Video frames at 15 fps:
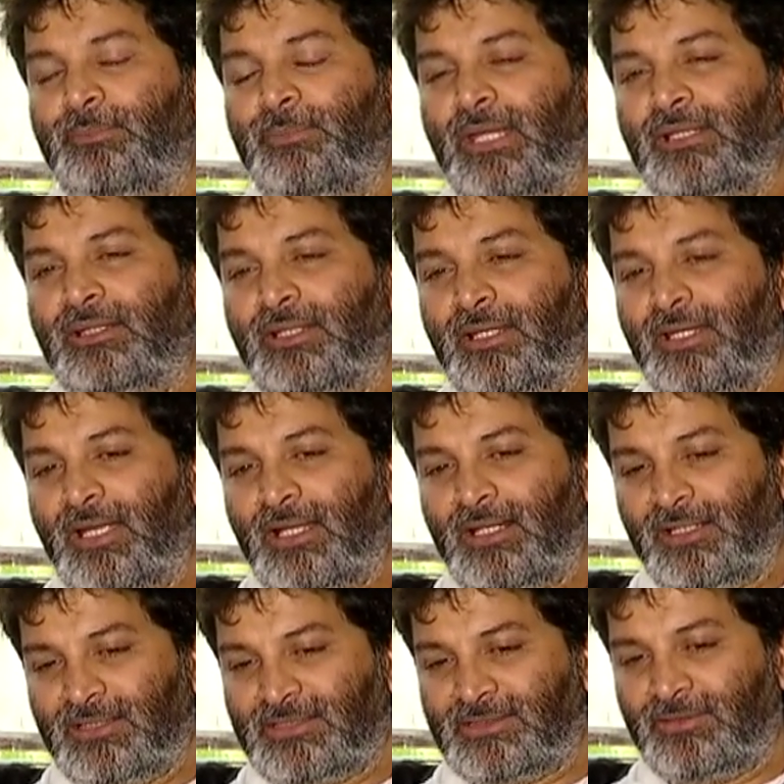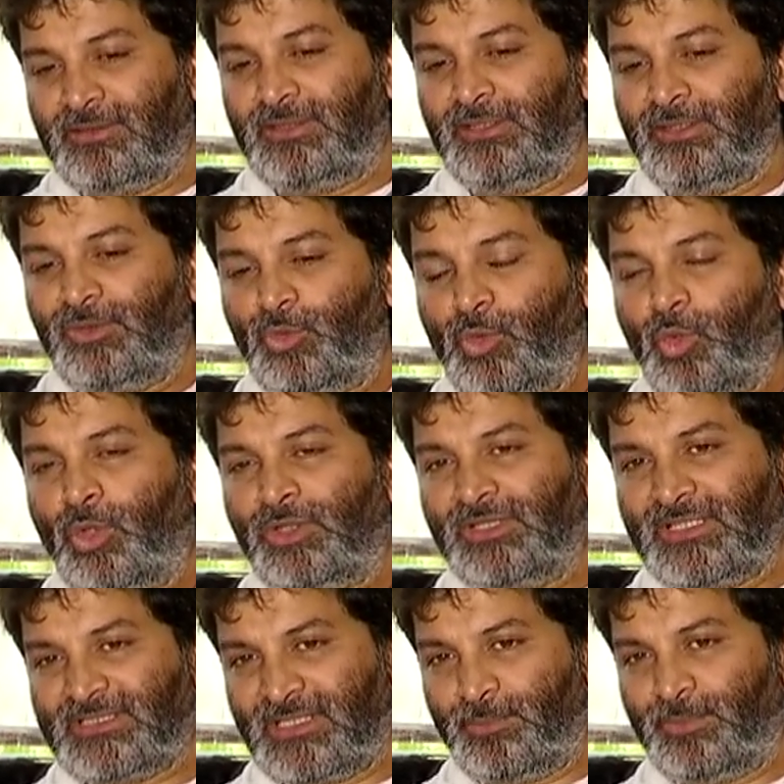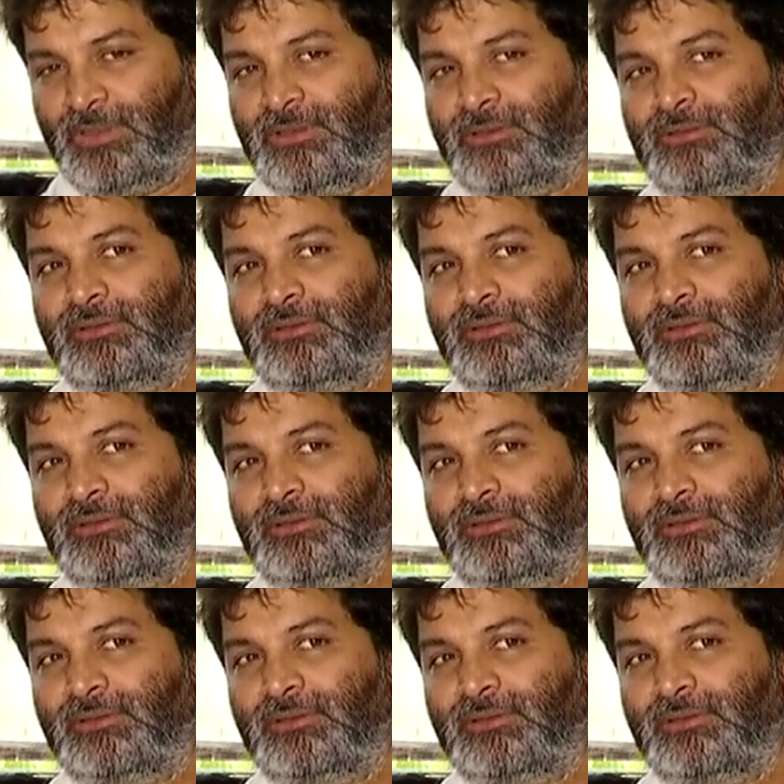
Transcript: మీ అందరినీ అలరిస్తుంది ఒక కొత్త సినిమా